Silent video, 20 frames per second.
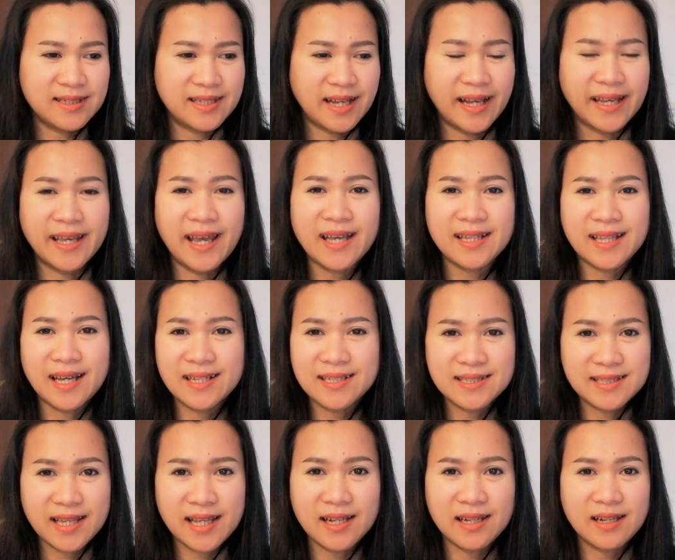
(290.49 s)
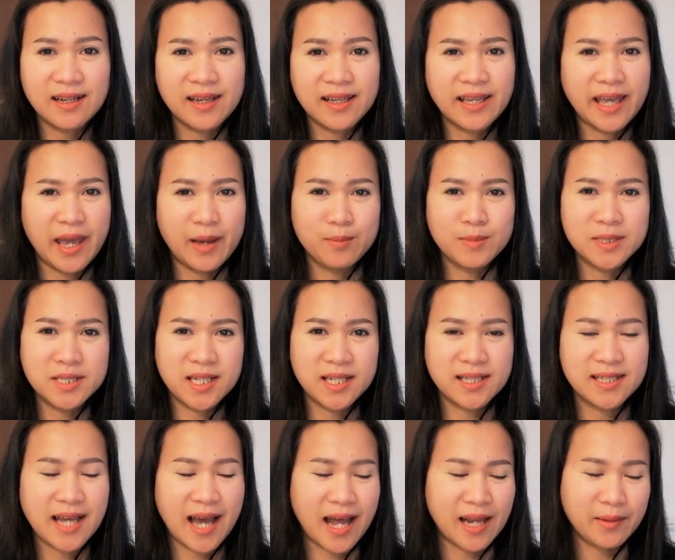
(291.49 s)
อย่างเงี้ยทั้งสิ้นเลยเข็มฉี
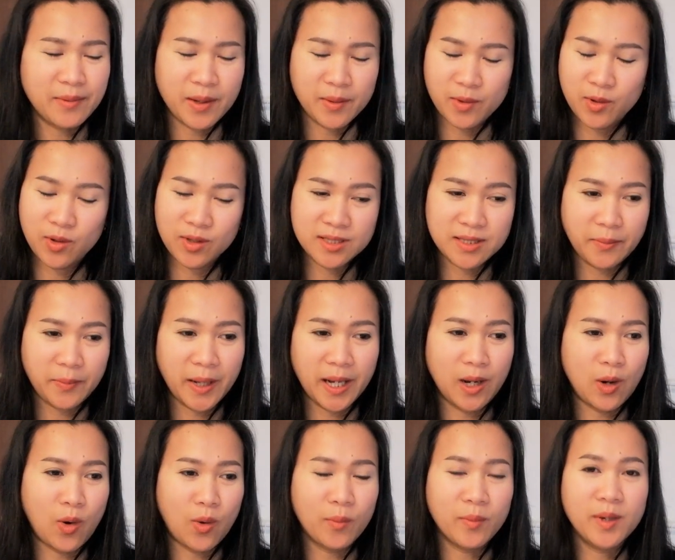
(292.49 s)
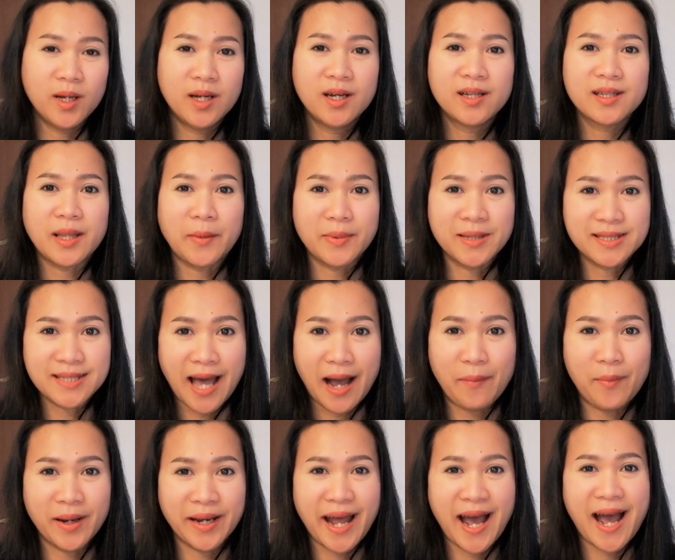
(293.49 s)
ดยาได้แบบโอ้จะเป็นลมแต่ไปสั
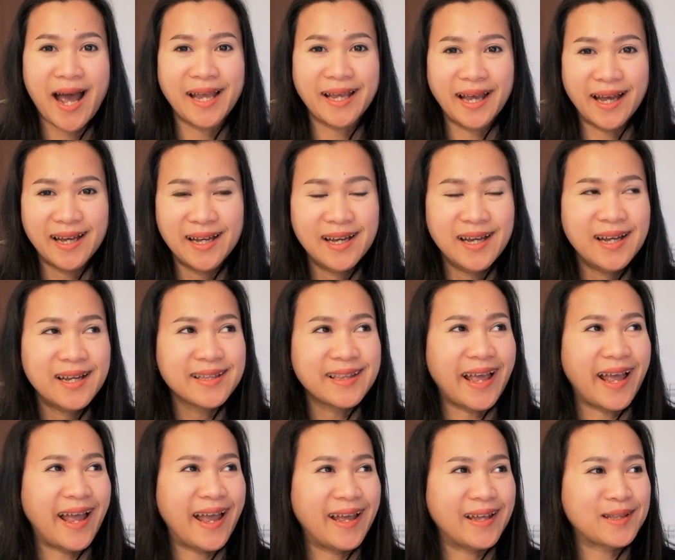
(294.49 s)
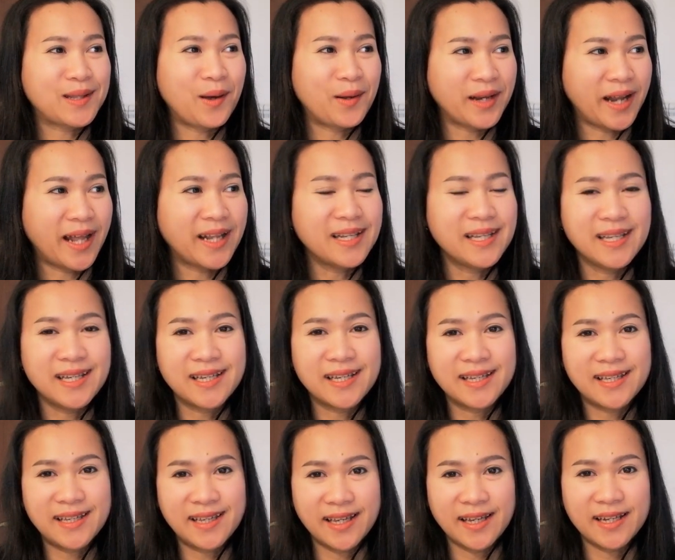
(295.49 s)
กมาได้อะแต่ตอนนั้นที่
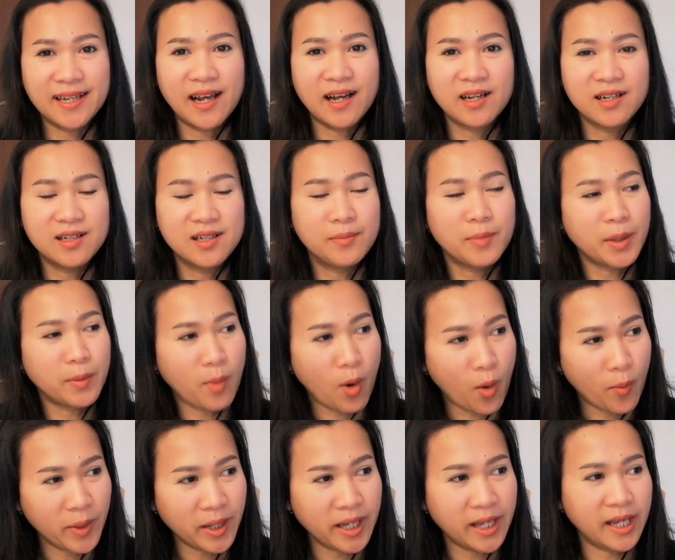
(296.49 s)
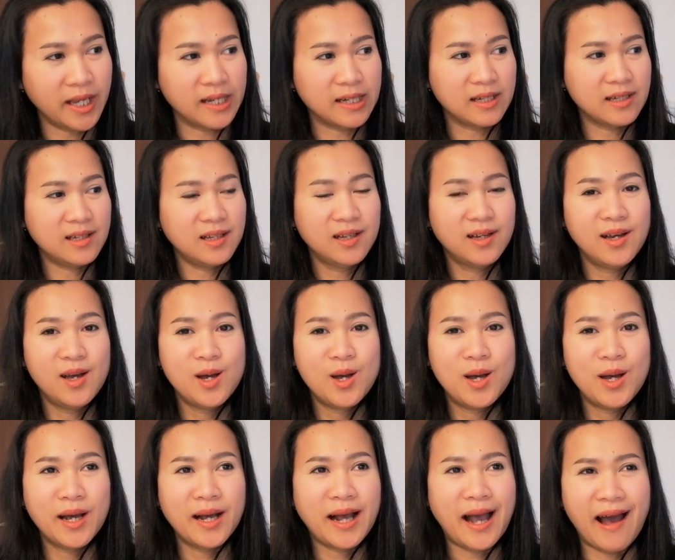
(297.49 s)
คิดอะคือมันมองไม่เห็น
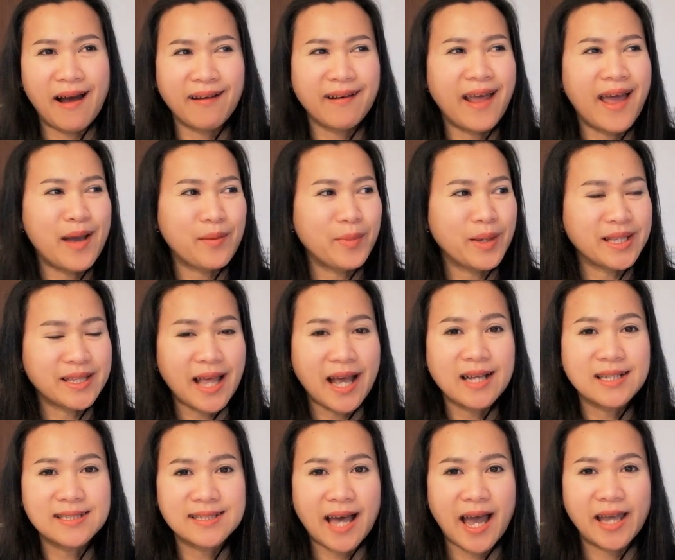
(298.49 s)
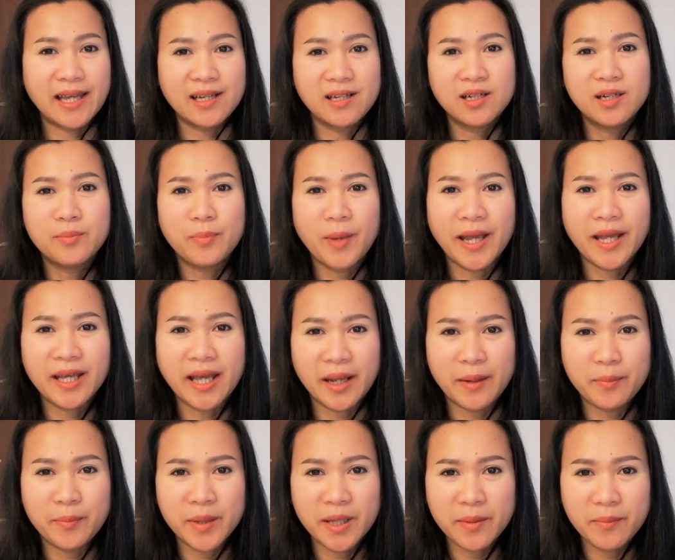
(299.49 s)
ครั้งแรกไม่ตั้งใจคือไปเห็
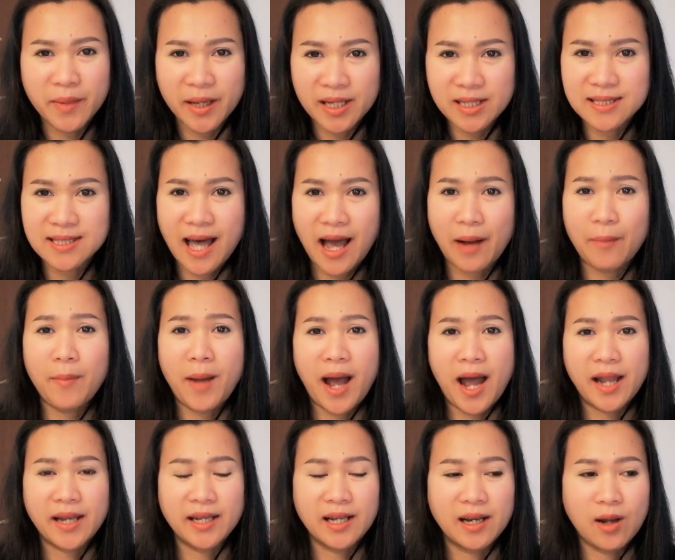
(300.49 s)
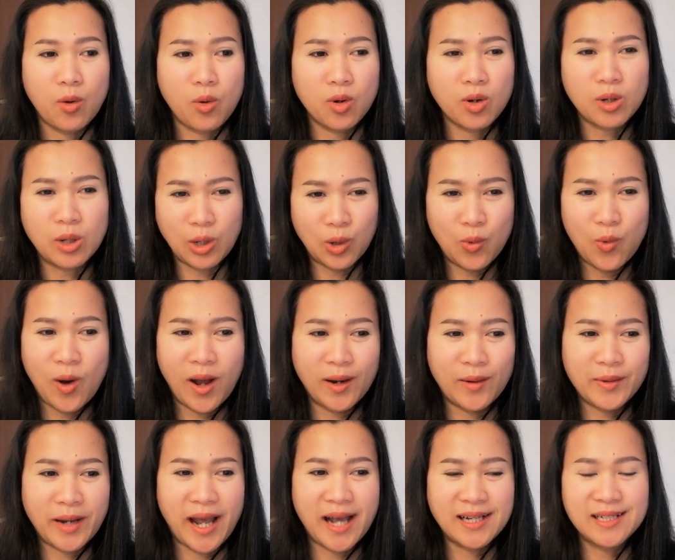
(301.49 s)
นพี่มิกสักมาเนี่ยเราก็กลัว
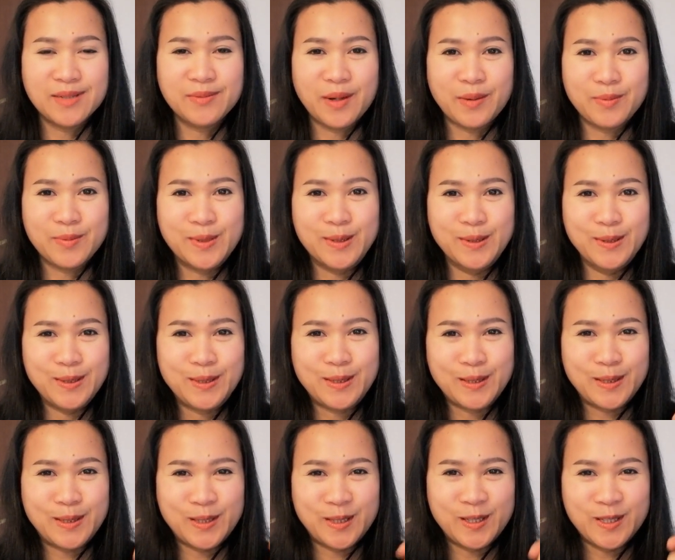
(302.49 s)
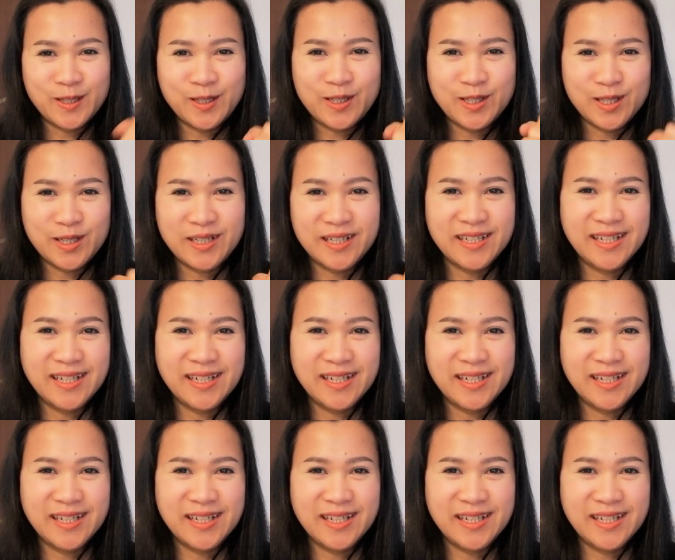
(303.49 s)
แล้วนะคือแบบหูจึกจึกจึกจึก